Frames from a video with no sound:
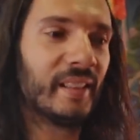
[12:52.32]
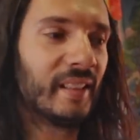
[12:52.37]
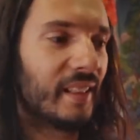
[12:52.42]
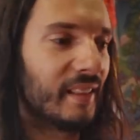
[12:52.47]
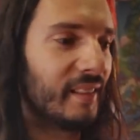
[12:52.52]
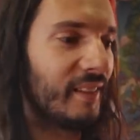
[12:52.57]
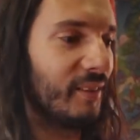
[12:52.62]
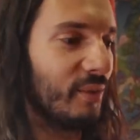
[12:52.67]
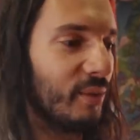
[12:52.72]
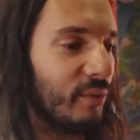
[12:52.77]

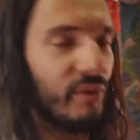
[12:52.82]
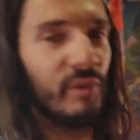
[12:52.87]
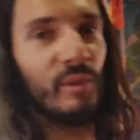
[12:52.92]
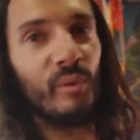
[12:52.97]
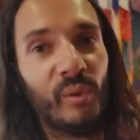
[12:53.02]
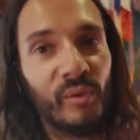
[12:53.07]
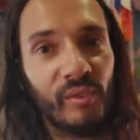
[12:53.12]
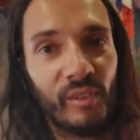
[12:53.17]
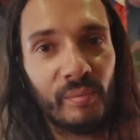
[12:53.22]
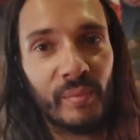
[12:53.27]
gerade nicht so viel
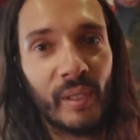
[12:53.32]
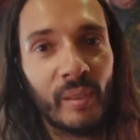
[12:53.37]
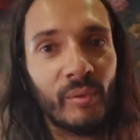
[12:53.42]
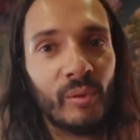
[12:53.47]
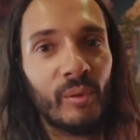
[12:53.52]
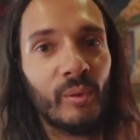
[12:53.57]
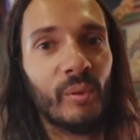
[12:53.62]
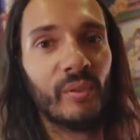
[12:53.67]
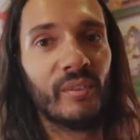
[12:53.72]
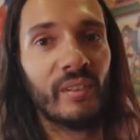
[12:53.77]
los ist beim
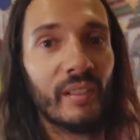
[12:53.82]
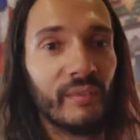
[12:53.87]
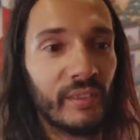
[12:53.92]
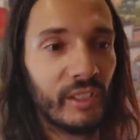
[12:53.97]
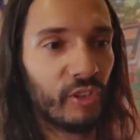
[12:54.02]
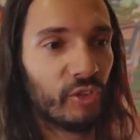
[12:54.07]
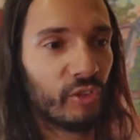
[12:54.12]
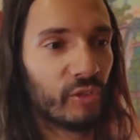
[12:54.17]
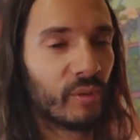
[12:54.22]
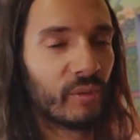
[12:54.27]
Kloster, haben wir
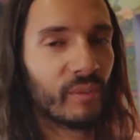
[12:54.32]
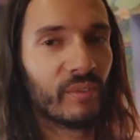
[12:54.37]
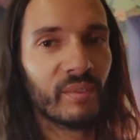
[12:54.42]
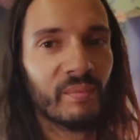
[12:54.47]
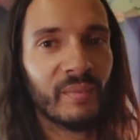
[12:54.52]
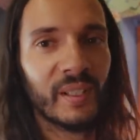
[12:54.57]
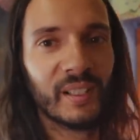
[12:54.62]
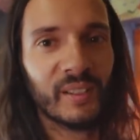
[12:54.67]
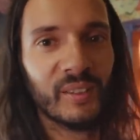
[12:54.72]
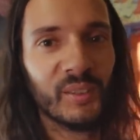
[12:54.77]
die Chance
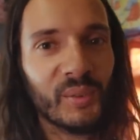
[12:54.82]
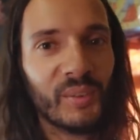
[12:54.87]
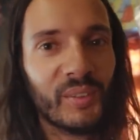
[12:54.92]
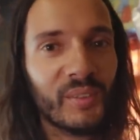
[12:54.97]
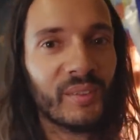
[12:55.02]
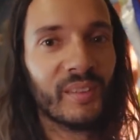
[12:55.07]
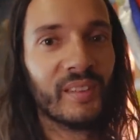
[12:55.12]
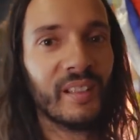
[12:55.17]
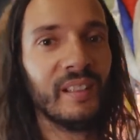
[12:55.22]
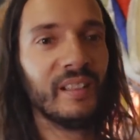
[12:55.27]
mal genutzt
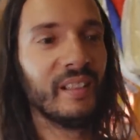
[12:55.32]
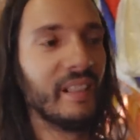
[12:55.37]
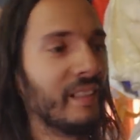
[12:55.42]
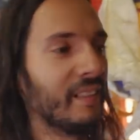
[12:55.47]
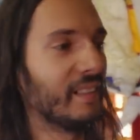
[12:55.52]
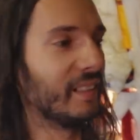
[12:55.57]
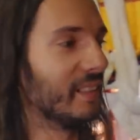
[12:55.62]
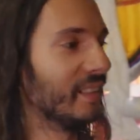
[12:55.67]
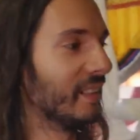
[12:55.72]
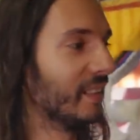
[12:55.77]
und sind hier in
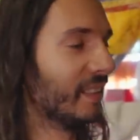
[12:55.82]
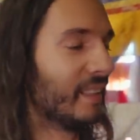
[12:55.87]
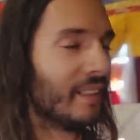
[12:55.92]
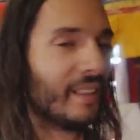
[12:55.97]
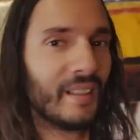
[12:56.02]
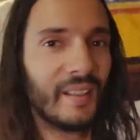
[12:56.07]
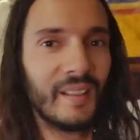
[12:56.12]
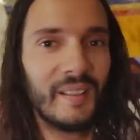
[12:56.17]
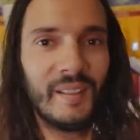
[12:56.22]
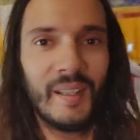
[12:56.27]

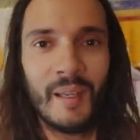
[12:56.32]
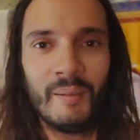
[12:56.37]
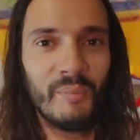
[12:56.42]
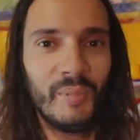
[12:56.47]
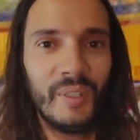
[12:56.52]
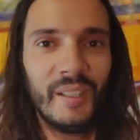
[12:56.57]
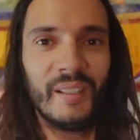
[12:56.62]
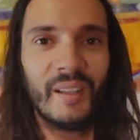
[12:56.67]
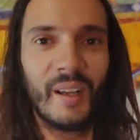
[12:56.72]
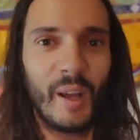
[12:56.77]
den
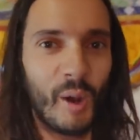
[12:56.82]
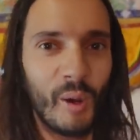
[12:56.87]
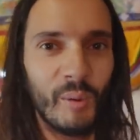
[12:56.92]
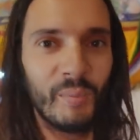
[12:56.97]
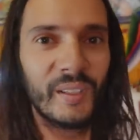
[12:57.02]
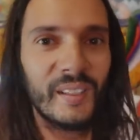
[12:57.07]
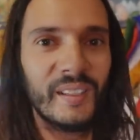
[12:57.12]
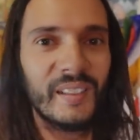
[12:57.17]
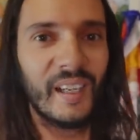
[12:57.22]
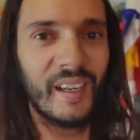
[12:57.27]
Tempelraum
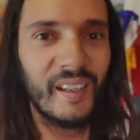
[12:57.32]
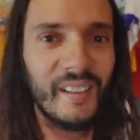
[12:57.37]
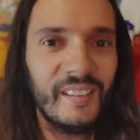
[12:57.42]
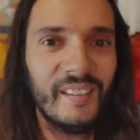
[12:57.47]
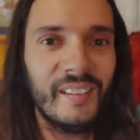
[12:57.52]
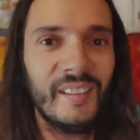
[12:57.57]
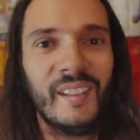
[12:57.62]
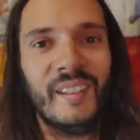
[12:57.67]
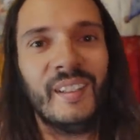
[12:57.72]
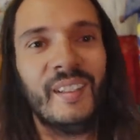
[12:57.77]

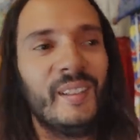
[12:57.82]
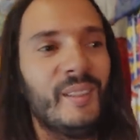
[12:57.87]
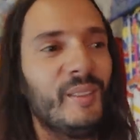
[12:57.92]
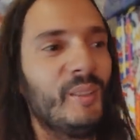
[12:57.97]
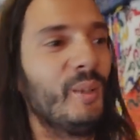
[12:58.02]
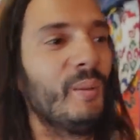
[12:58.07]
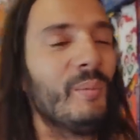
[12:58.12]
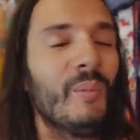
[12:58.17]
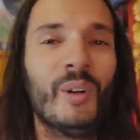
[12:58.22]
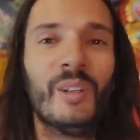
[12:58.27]
gegangen,
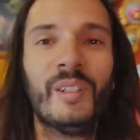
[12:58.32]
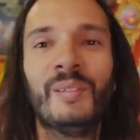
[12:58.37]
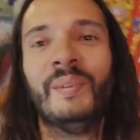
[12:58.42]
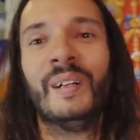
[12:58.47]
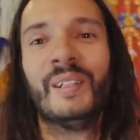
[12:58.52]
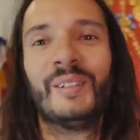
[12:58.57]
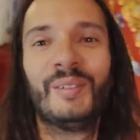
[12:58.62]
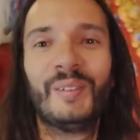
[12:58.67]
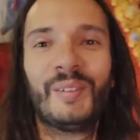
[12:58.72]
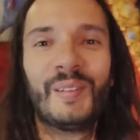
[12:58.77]
um euch
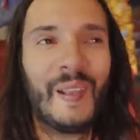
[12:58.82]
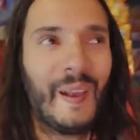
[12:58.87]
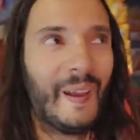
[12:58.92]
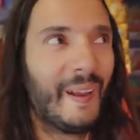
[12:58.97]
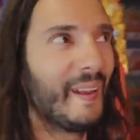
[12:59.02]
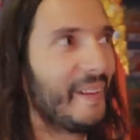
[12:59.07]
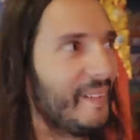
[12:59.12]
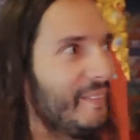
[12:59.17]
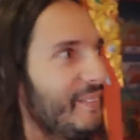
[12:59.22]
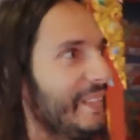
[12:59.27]
mal zu
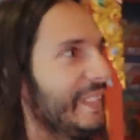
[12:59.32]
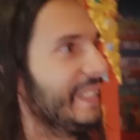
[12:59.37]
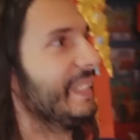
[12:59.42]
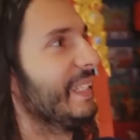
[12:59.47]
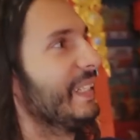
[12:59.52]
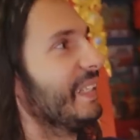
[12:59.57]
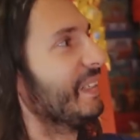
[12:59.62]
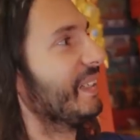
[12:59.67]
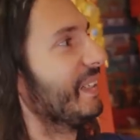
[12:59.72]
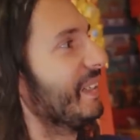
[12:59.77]
zeigen, wie
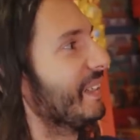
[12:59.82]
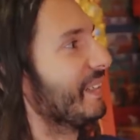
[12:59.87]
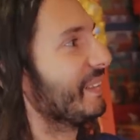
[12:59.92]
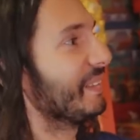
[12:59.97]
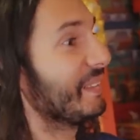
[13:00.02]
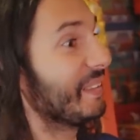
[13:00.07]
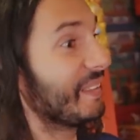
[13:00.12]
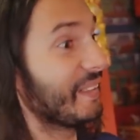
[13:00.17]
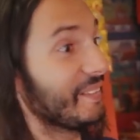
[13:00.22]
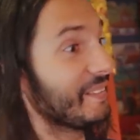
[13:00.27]

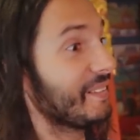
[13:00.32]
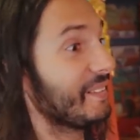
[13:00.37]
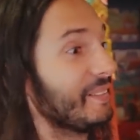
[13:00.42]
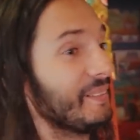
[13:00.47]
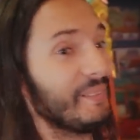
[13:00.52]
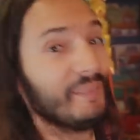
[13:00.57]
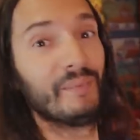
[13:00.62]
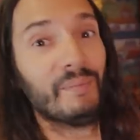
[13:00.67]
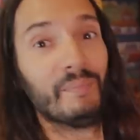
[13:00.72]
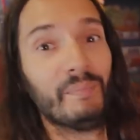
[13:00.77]
krass
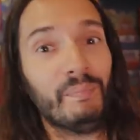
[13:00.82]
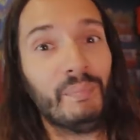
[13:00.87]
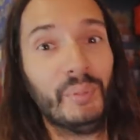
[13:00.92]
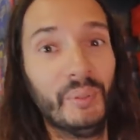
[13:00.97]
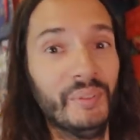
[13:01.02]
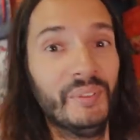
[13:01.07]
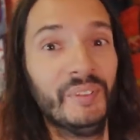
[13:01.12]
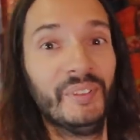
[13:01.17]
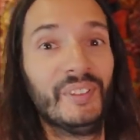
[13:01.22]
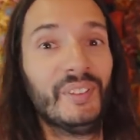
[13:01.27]

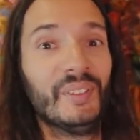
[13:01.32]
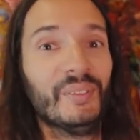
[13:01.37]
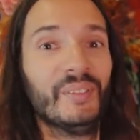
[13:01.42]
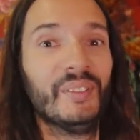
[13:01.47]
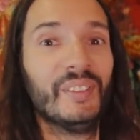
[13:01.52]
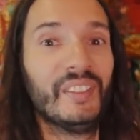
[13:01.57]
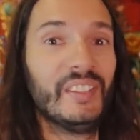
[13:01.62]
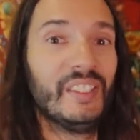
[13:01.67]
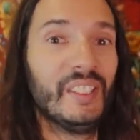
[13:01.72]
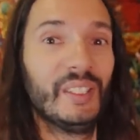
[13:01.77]
bunt
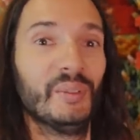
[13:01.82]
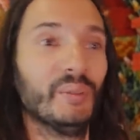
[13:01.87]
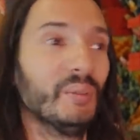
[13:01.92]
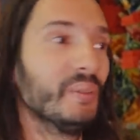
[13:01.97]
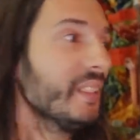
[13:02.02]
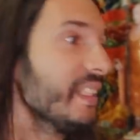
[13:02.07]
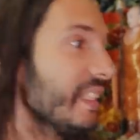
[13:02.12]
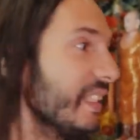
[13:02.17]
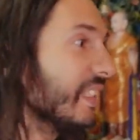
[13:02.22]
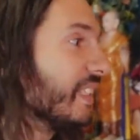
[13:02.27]
und
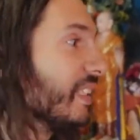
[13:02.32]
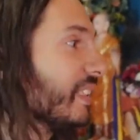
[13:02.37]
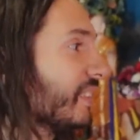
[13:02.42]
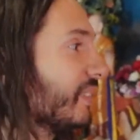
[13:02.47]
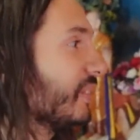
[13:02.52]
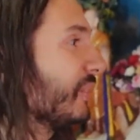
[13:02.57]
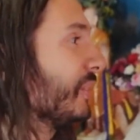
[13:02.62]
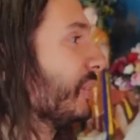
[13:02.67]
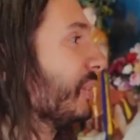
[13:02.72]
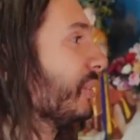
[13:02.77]

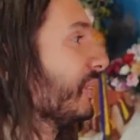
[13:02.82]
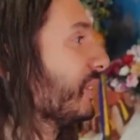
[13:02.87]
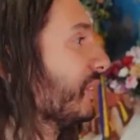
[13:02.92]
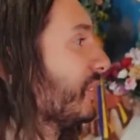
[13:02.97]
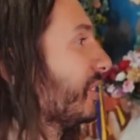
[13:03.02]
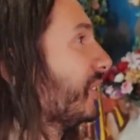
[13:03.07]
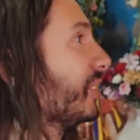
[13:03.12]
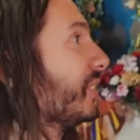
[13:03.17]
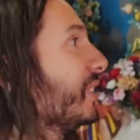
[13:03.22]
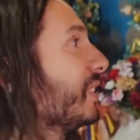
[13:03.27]
dekoriert und
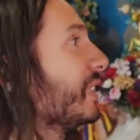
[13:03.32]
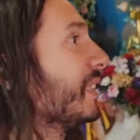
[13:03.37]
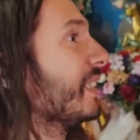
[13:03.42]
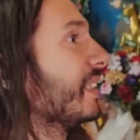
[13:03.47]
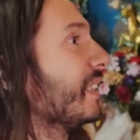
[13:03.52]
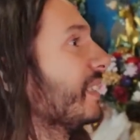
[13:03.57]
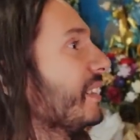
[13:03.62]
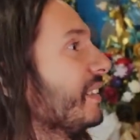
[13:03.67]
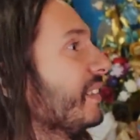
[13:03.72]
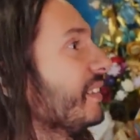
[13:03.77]

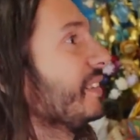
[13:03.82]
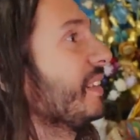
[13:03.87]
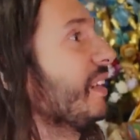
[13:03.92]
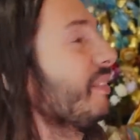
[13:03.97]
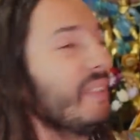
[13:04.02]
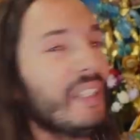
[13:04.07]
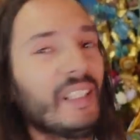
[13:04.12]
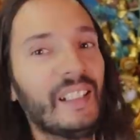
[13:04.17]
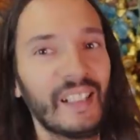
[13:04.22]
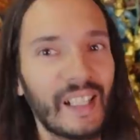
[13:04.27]
es ist
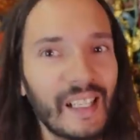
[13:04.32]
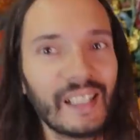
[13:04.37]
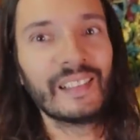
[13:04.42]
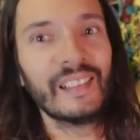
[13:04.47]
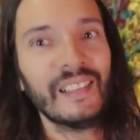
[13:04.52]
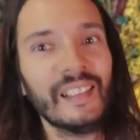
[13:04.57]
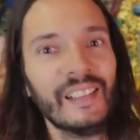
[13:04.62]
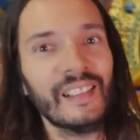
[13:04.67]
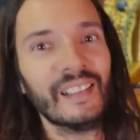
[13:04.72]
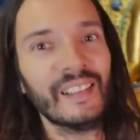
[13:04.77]
einfach krass
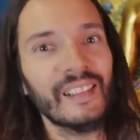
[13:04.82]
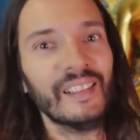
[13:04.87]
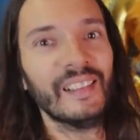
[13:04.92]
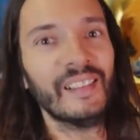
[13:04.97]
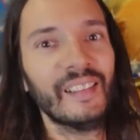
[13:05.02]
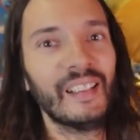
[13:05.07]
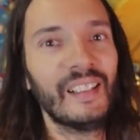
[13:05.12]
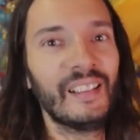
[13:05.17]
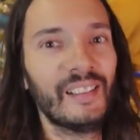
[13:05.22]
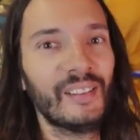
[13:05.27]
hier drin.
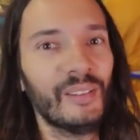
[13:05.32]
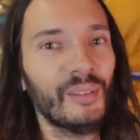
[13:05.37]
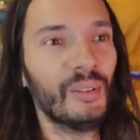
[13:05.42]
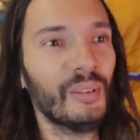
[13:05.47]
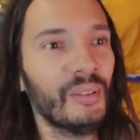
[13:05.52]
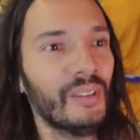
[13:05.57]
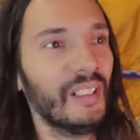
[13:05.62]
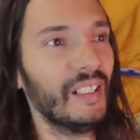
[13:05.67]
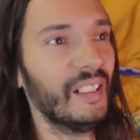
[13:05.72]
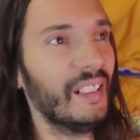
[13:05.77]
Es Ist echt
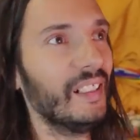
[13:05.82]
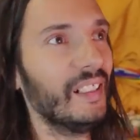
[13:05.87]
so,